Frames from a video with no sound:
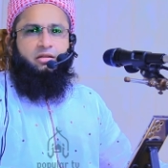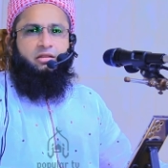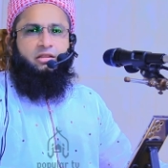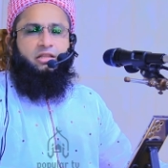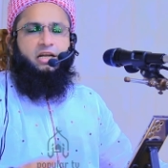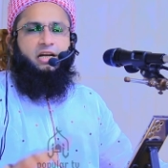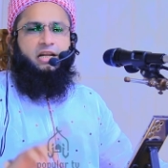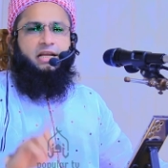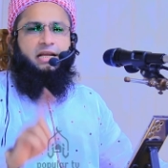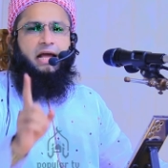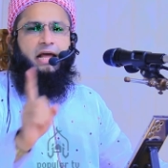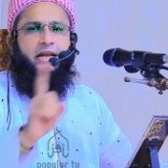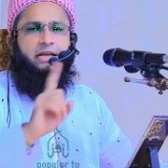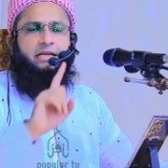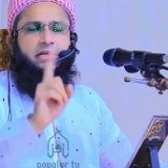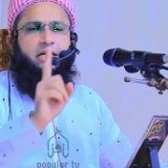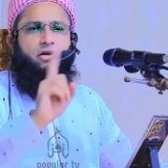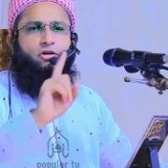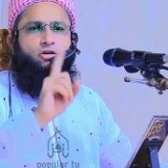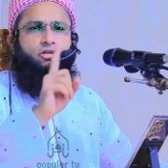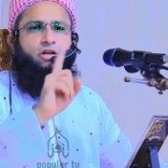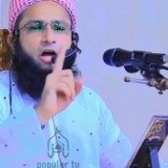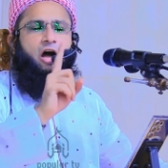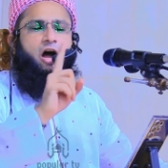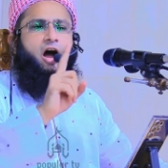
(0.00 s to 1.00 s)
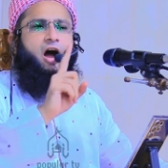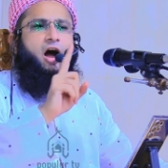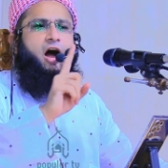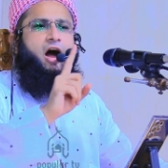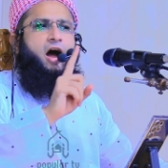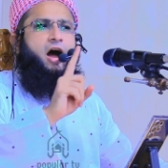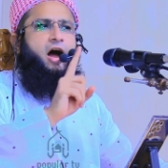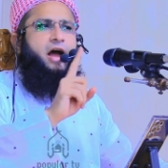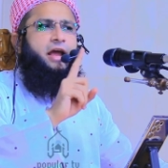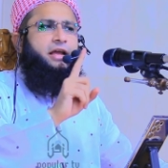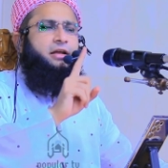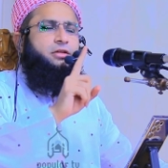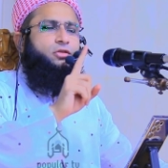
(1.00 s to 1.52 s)
তিনি আর কেউ
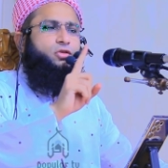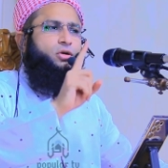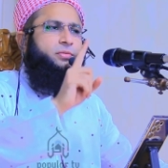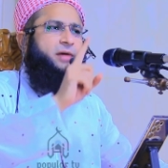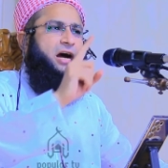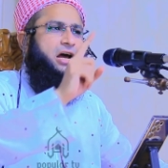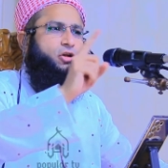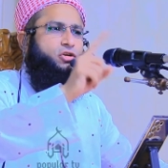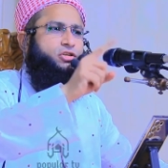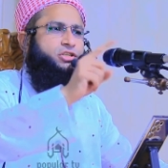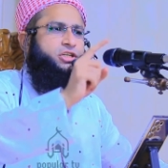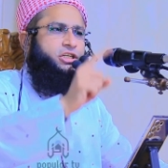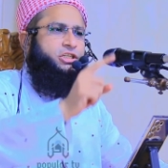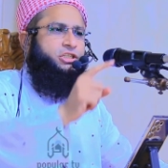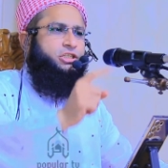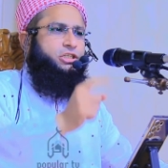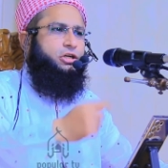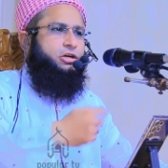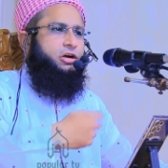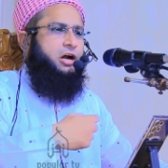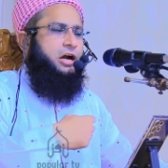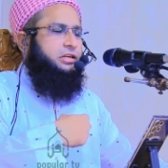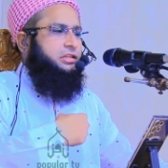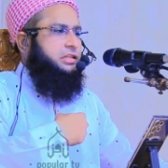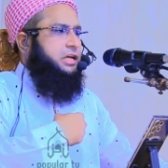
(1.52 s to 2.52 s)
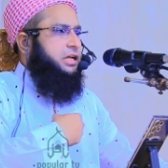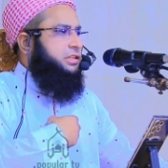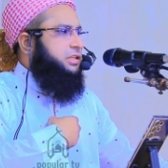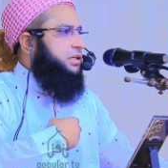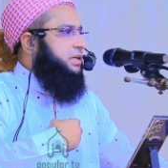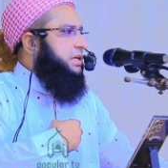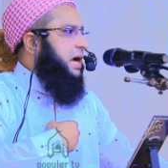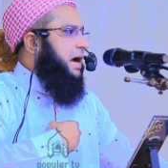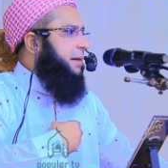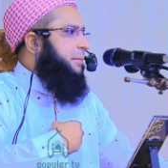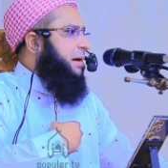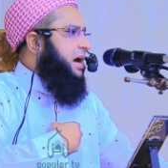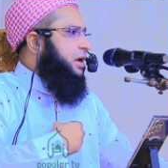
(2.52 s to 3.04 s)
নয় তোমারও সৃষ্টিকর্তা
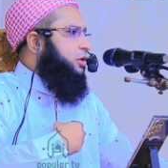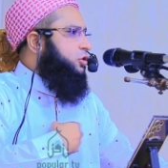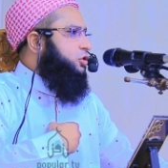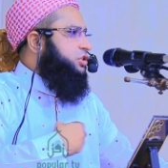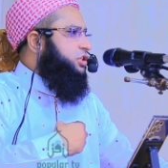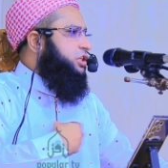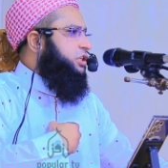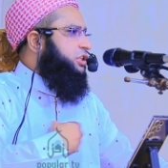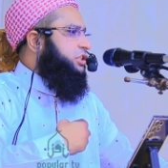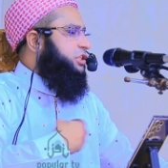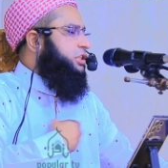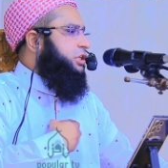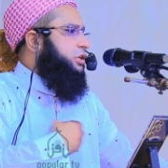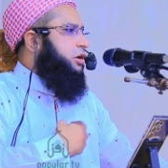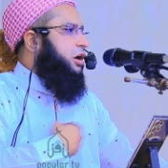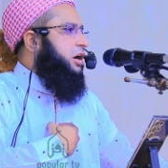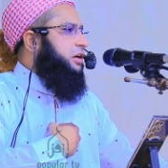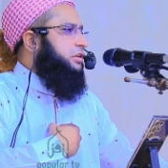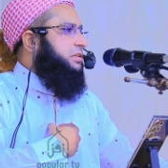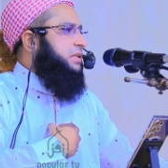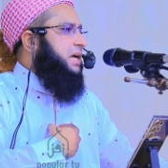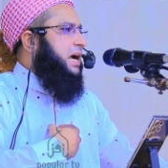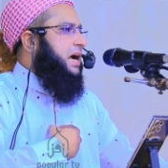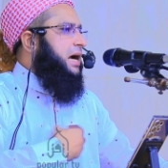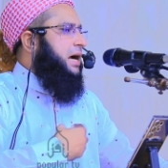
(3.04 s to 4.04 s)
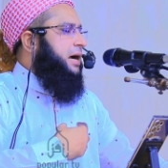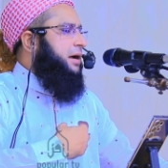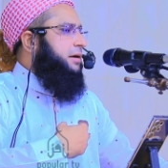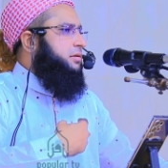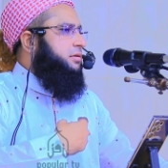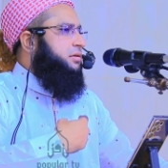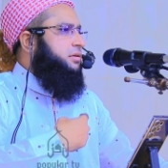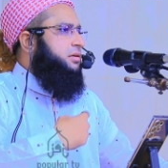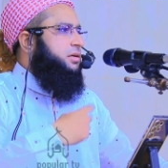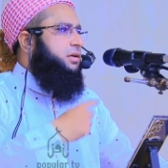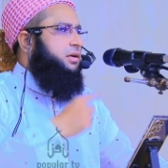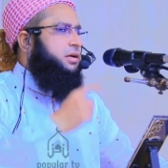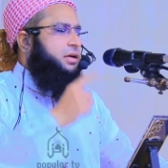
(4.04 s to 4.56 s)
তিনি আমারও সৃষ্টিকর্তা
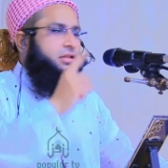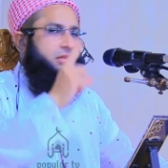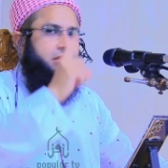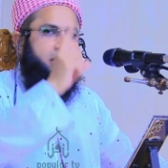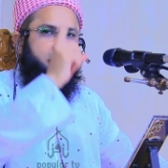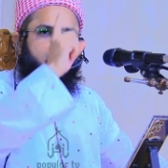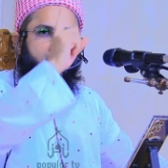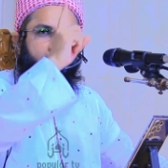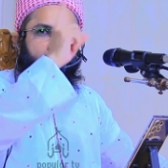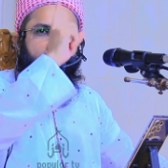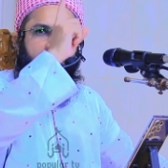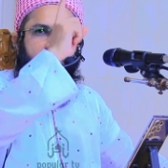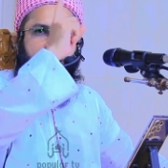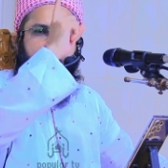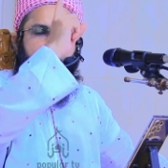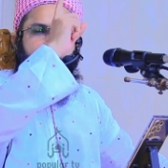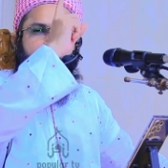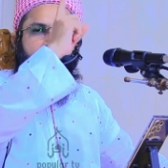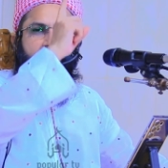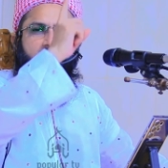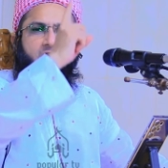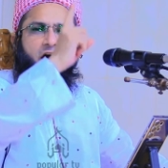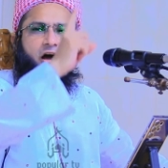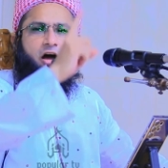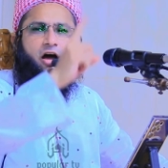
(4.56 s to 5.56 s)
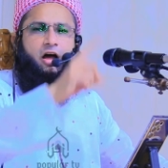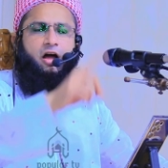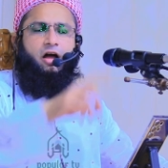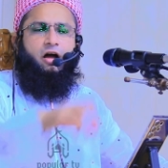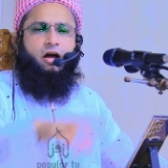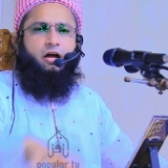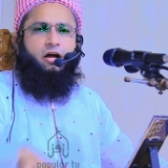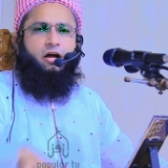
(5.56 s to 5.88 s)
তিনি হলেন আল্লাহ